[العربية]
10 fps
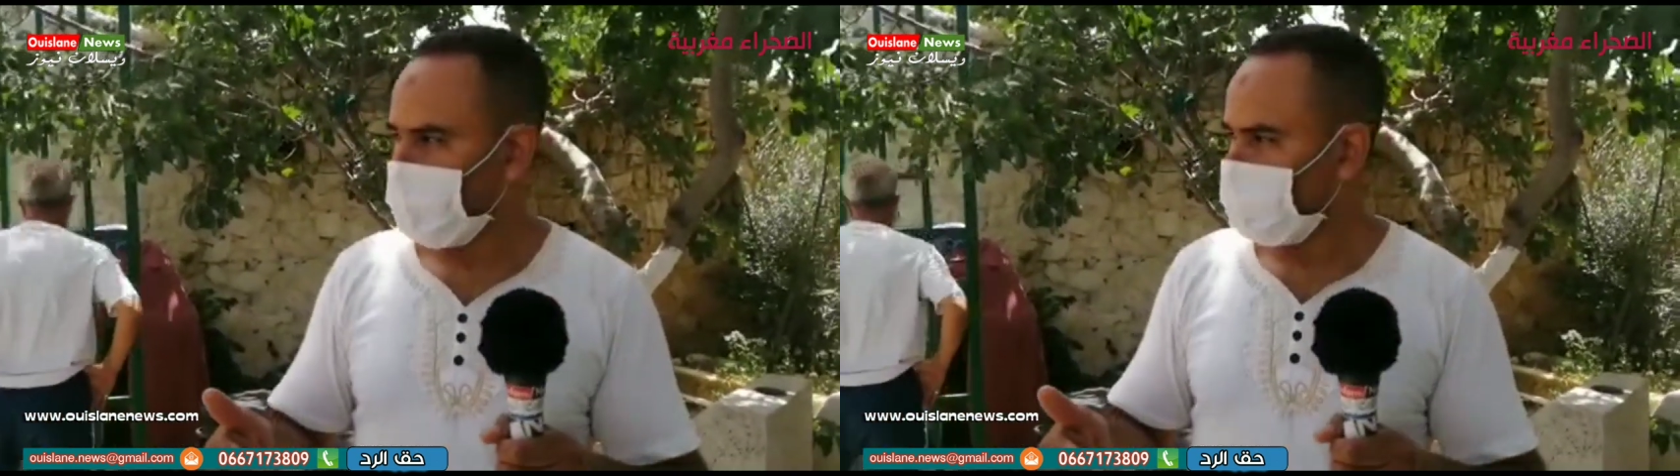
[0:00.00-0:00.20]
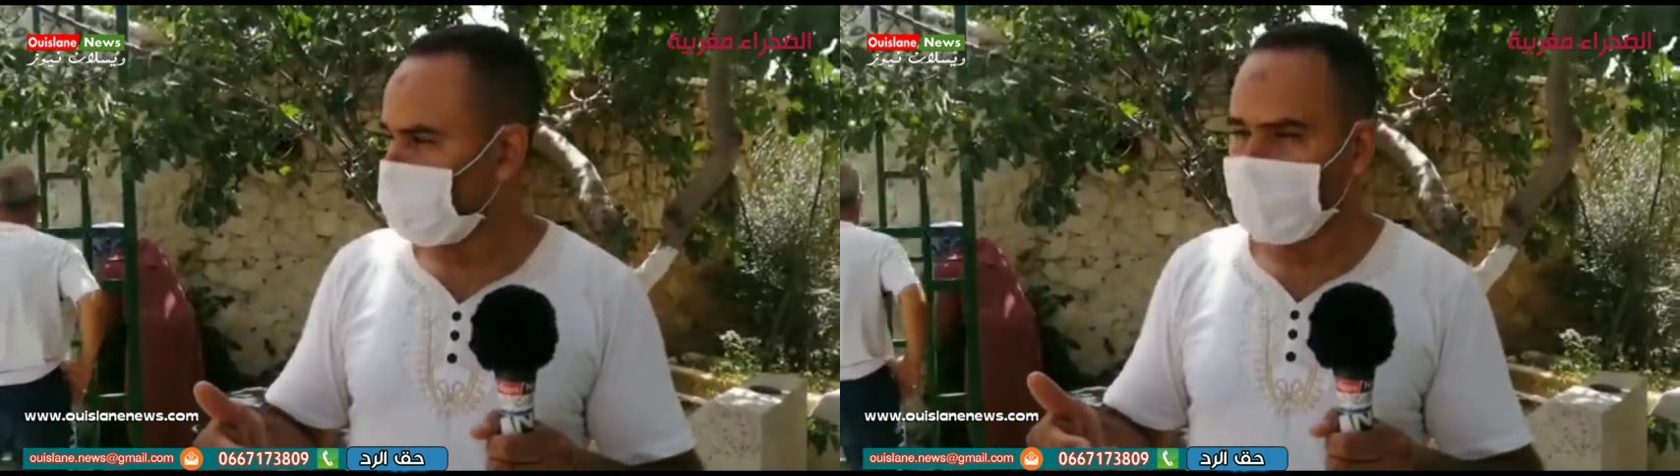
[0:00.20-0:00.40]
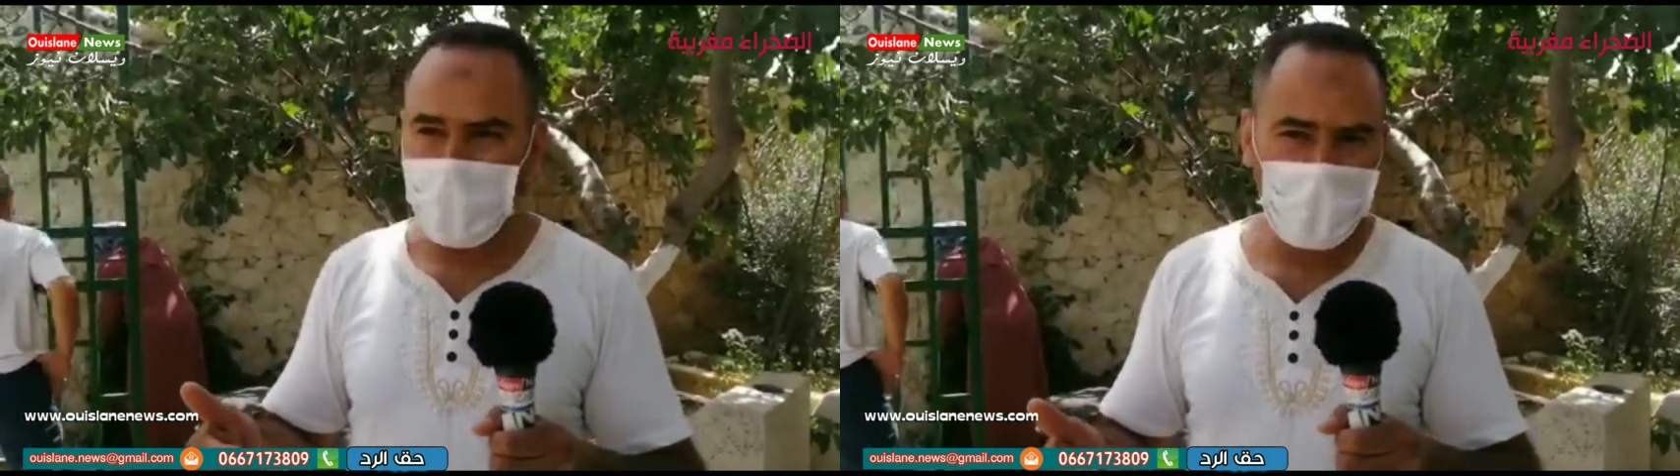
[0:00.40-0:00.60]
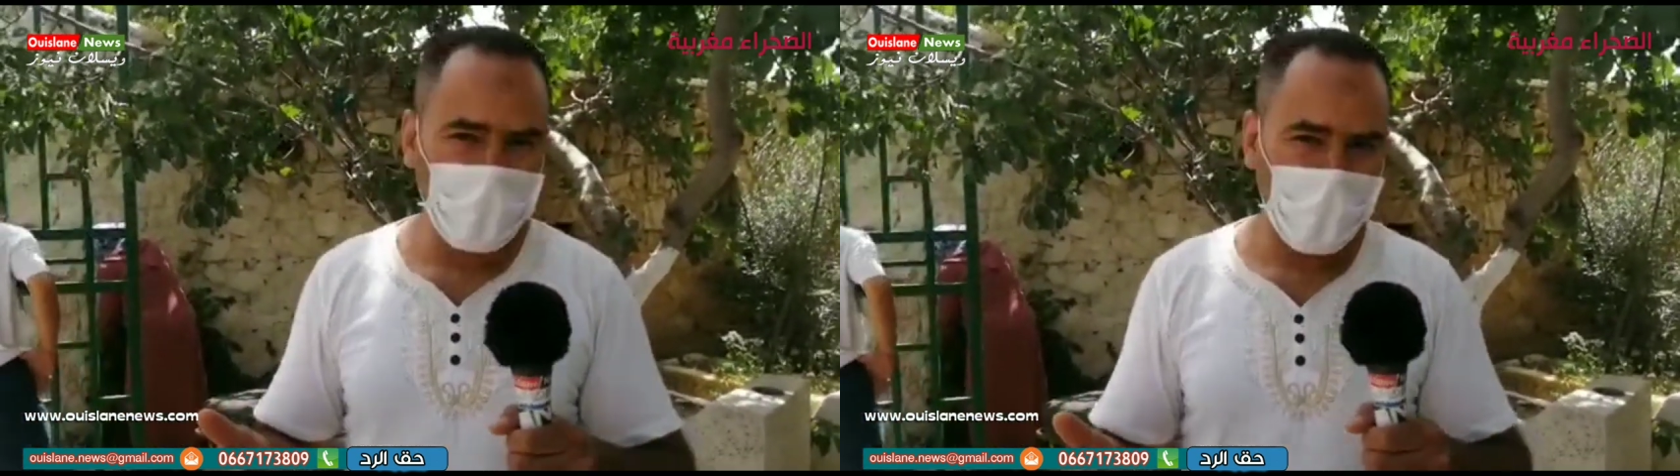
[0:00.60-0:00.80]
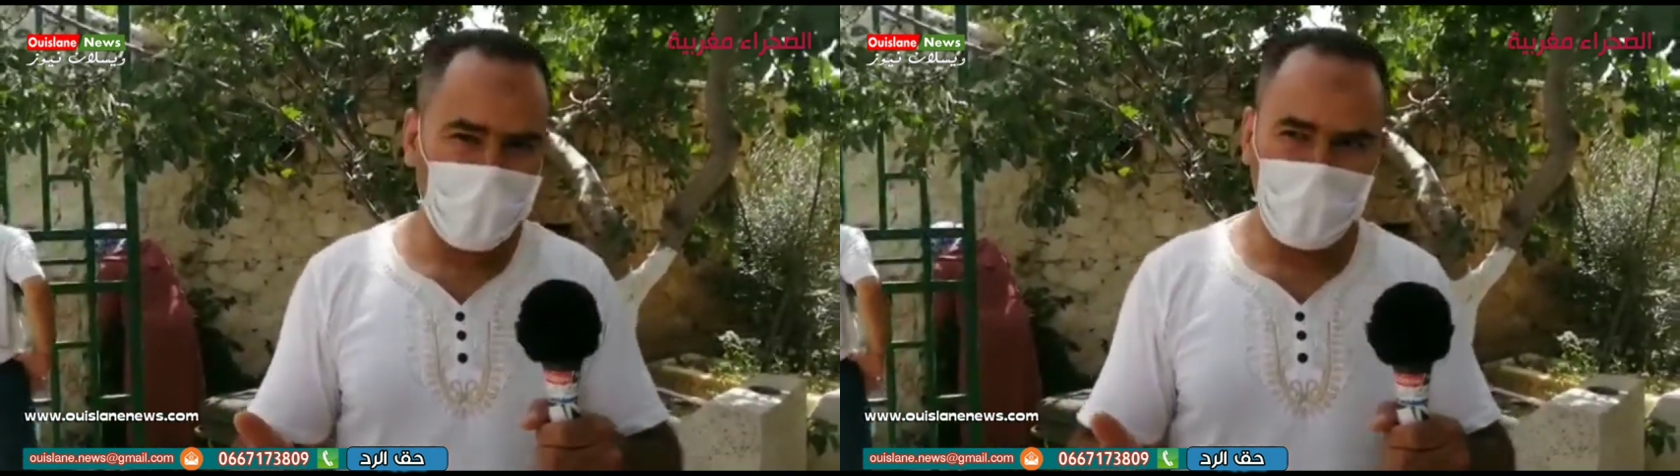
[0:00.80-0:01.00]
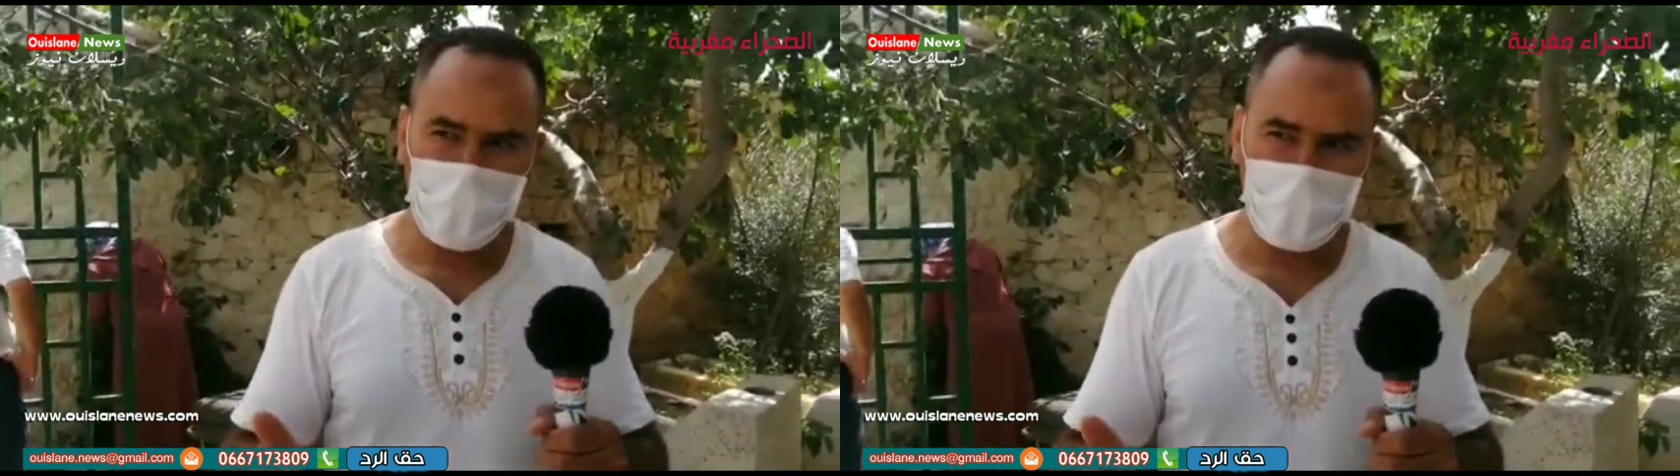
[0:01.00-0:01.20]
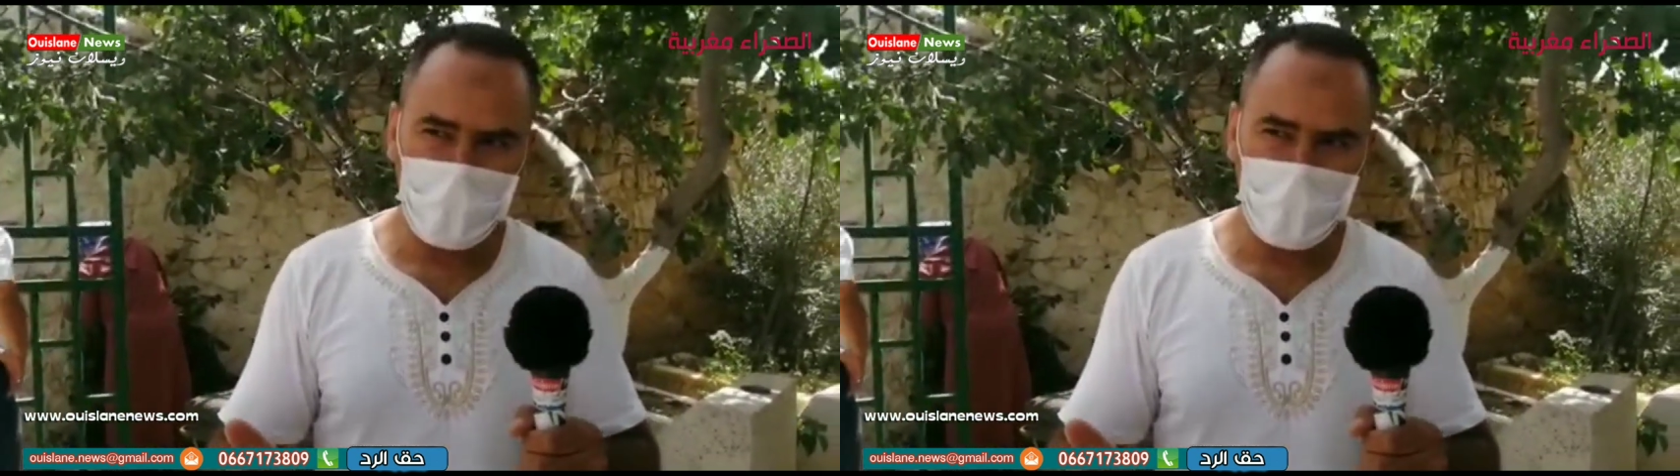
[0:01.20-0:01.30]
آه، الشهداء